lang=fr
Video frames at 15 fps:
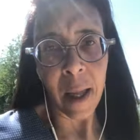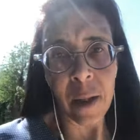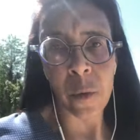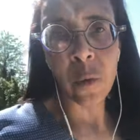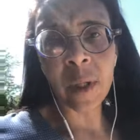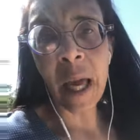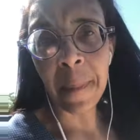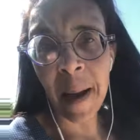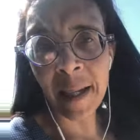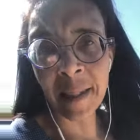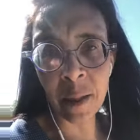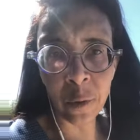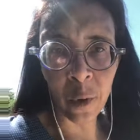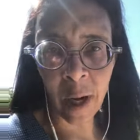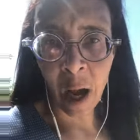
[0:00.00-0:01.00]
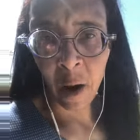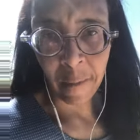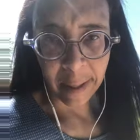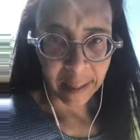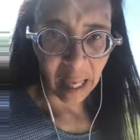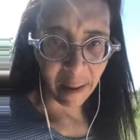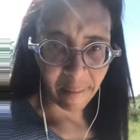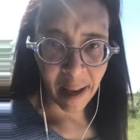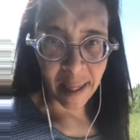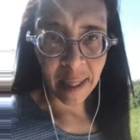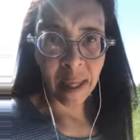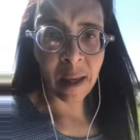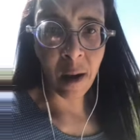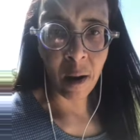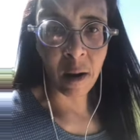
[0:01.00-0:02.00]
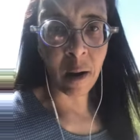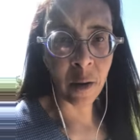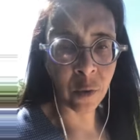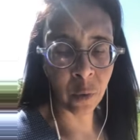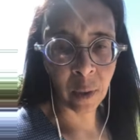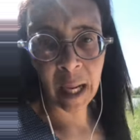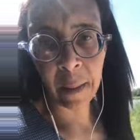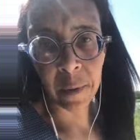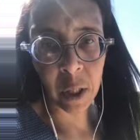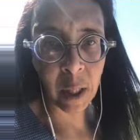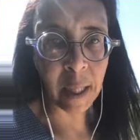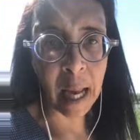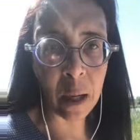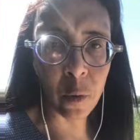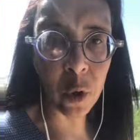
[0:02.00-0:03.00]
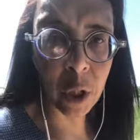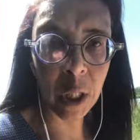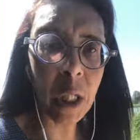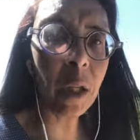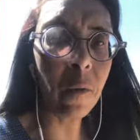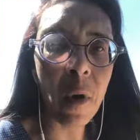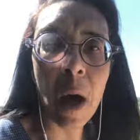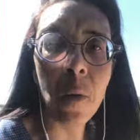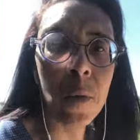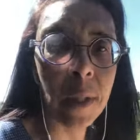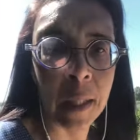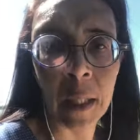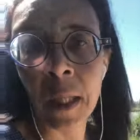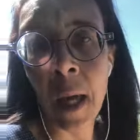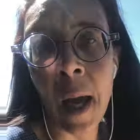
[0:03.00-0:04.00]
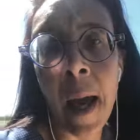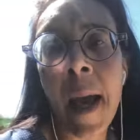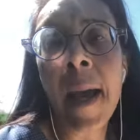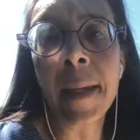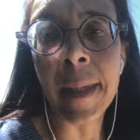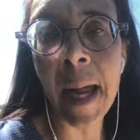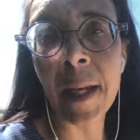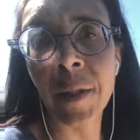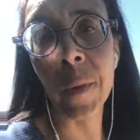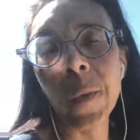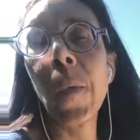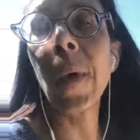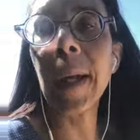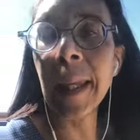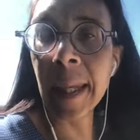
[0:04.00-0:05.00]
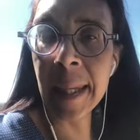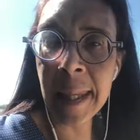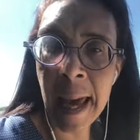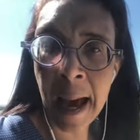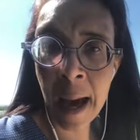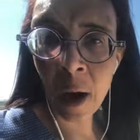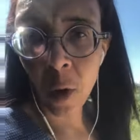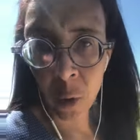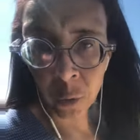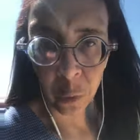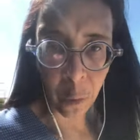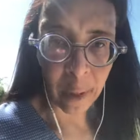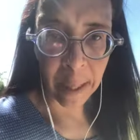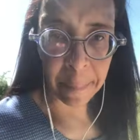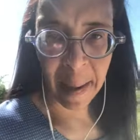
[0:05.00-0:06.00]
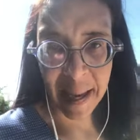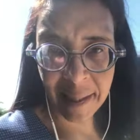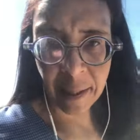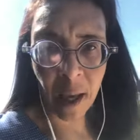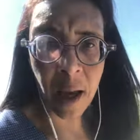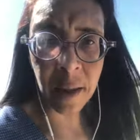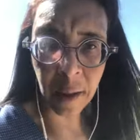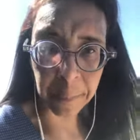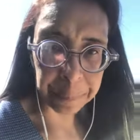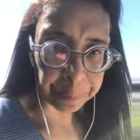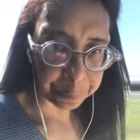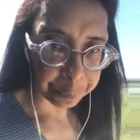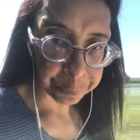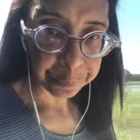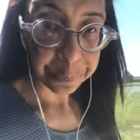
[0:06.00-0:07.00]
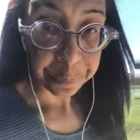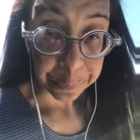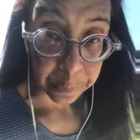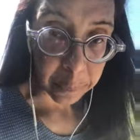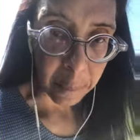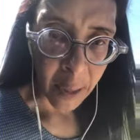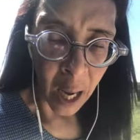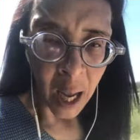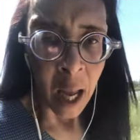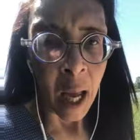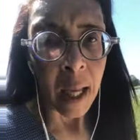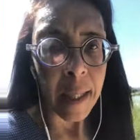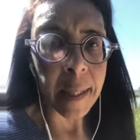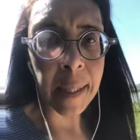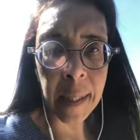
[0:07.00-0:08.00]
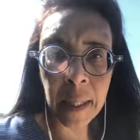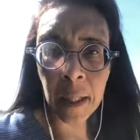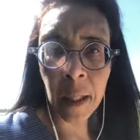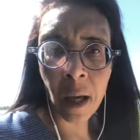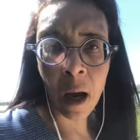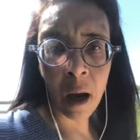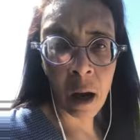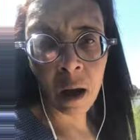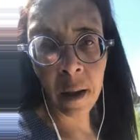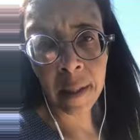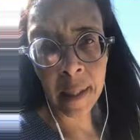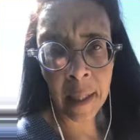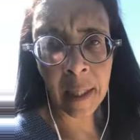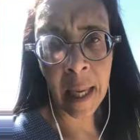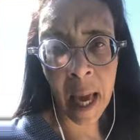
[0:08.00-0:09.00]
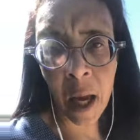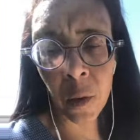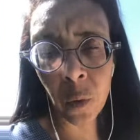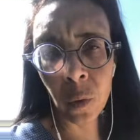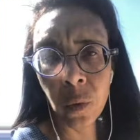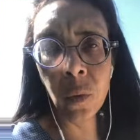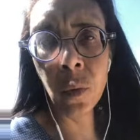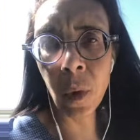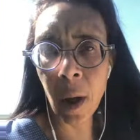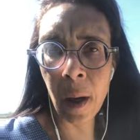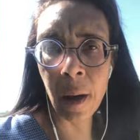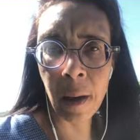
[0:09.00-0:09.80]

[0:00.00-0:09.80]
Donc à partir de là, on va travailler sur l'arbre généalogique, voir aussi quels sont les liens entre les personnes, si s'il y a eu,